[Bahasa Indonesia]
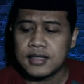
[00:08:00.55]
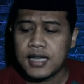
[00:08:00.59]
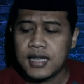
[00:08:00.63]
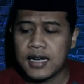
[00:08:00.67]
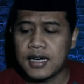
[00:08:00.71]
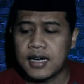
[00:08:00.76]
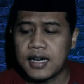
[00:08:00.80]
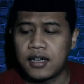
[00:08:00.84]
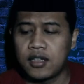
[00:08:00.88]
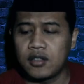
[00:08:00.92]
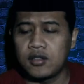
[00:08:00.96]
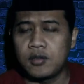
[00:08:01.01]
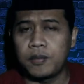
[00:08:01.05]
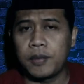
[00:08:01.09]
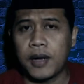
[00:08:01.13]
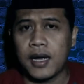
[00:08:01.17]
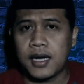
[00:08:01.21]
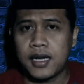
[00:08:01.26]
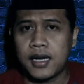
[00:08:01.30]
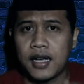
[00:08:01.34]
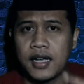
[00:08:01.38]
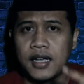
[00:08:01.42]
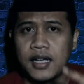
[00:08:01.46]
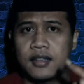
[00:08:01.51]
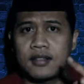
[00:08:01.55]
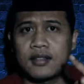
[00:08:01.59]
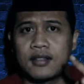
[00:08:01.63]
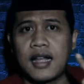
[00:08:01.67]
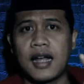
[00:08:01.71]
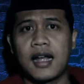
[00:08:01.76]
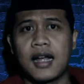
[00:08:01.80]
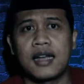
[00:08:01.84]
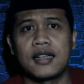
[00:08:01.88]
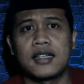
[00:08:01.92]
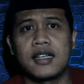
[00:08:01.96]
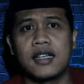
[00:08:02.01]
kanan itu pakai
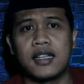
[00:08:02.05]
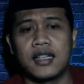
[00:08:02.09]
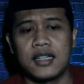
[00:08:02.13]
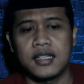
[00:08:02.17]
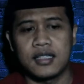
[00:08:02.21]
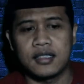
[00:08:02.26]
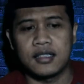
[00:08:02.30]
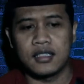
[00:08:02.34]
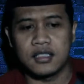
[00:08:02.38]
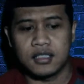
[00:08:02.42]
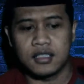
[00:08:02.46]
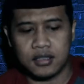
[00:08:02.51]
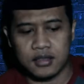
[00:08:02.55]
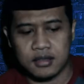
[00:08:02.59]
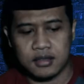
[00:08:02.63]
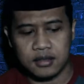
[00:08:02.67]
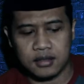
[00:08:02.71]
tangan kiri di,